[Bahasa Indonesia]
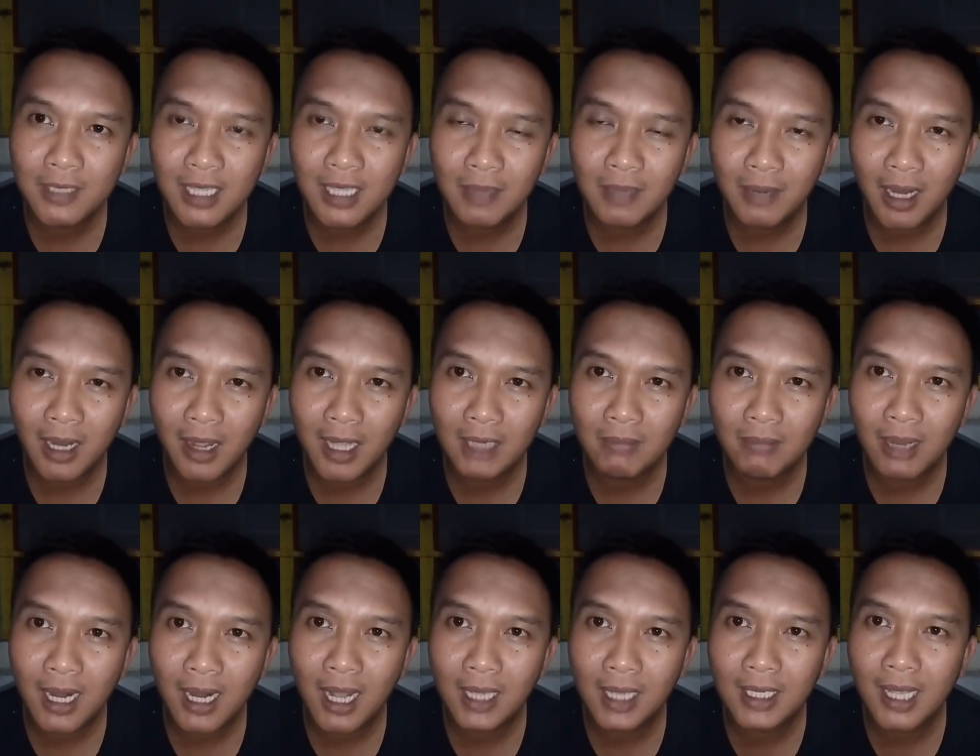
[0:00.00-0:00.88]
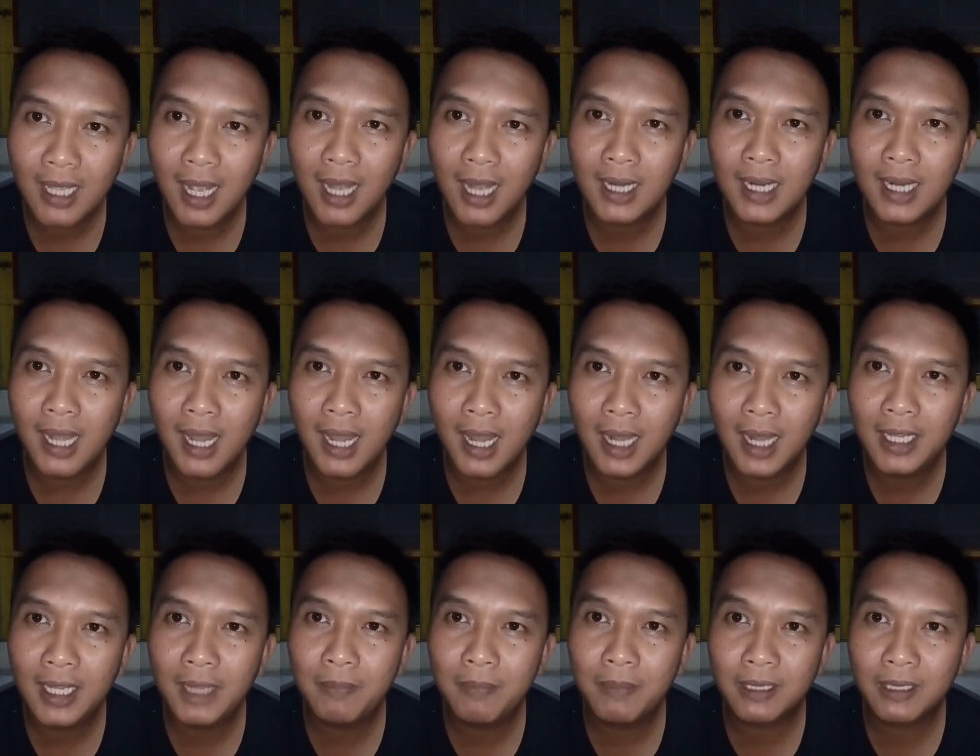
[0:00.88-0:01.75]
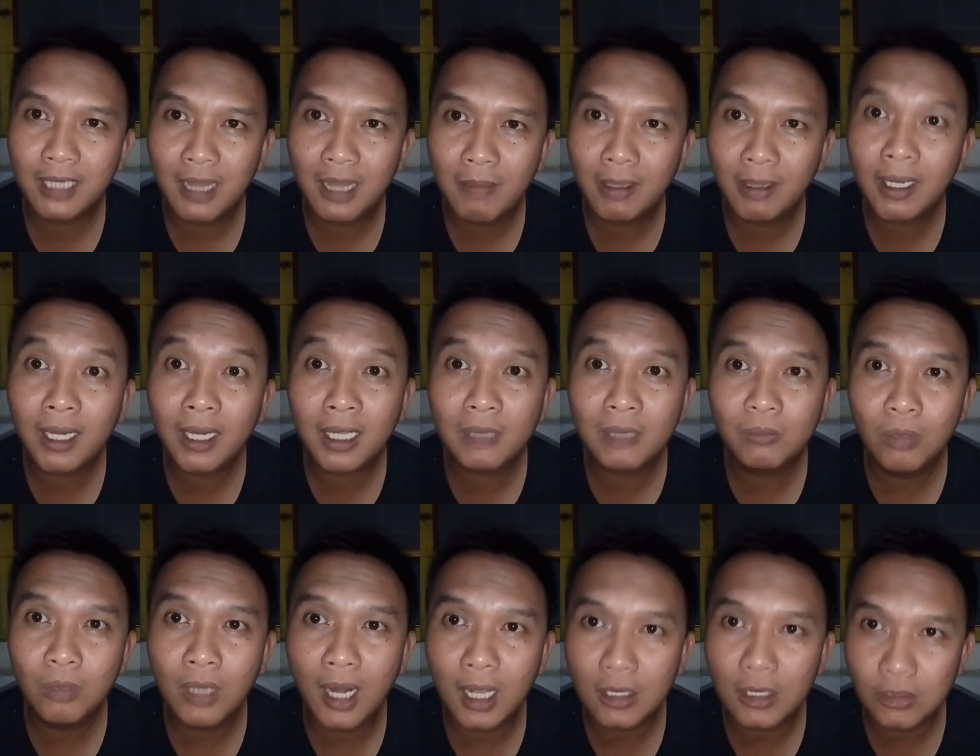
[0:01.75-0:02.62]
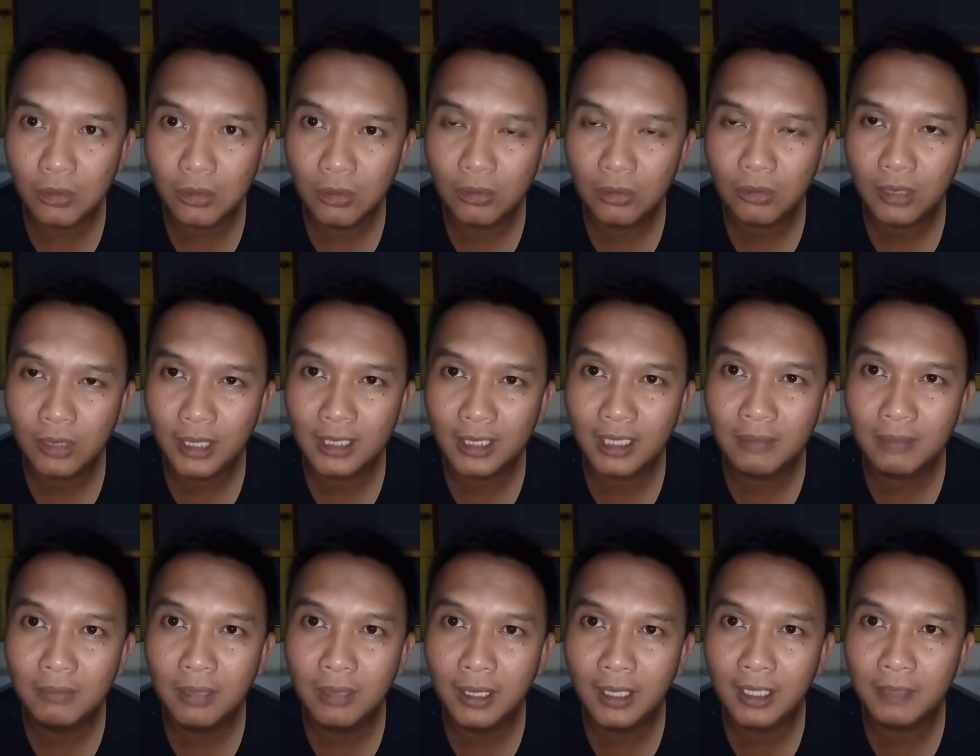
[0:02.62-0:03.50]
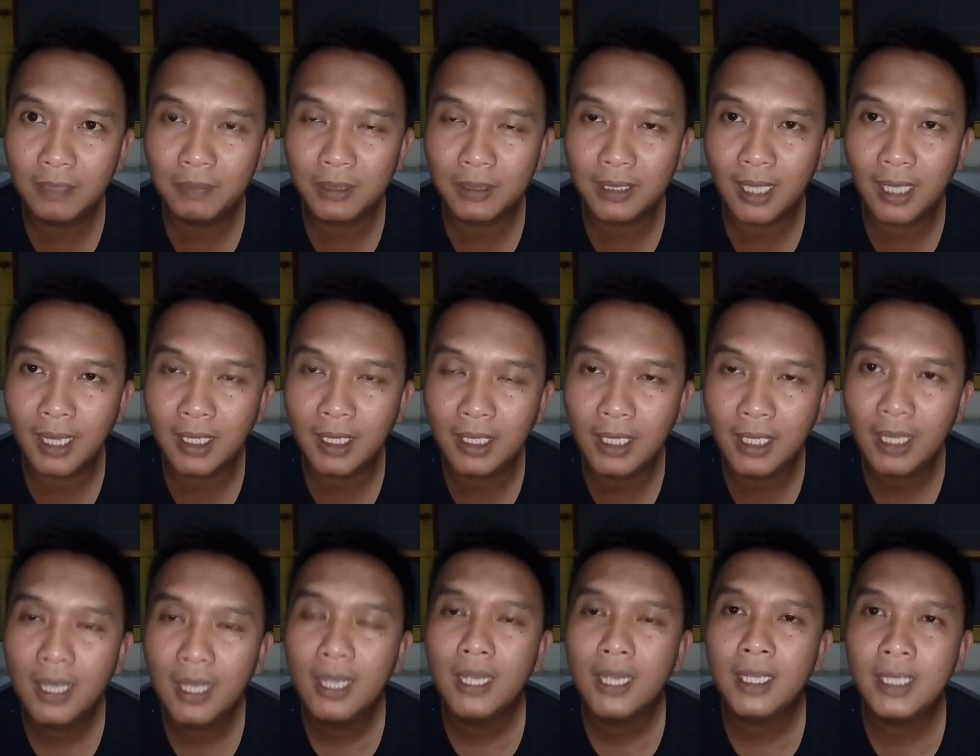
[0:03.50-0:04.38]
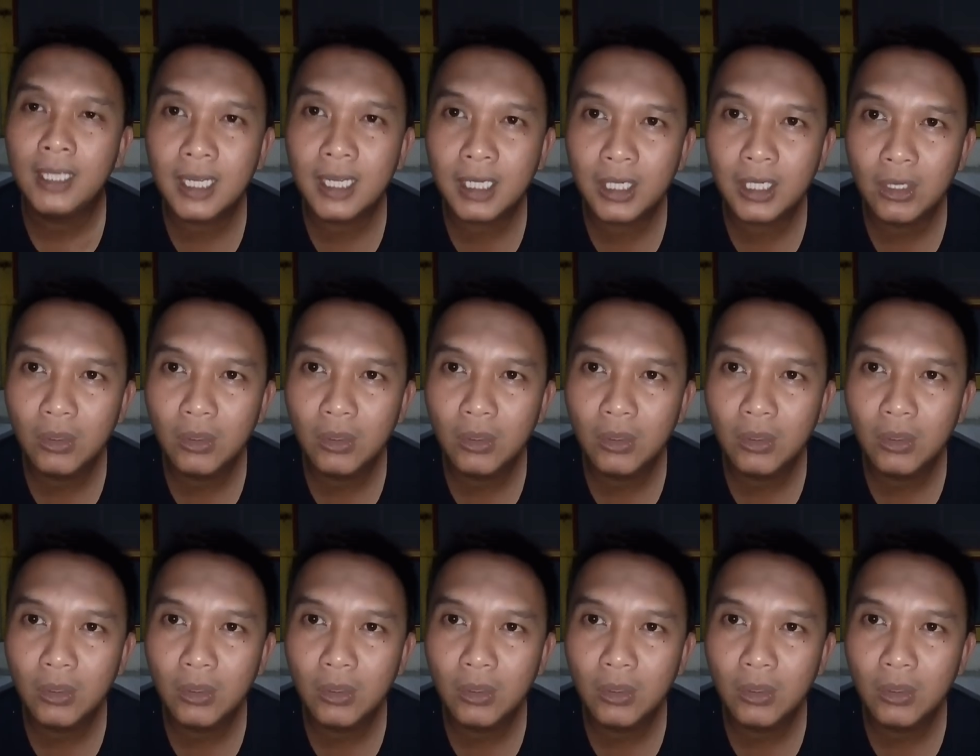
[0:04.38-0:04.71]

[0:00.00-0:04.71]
kita bisa mendapatkan barangnya dari pertama dari kebun langsung, kita beli ke petani.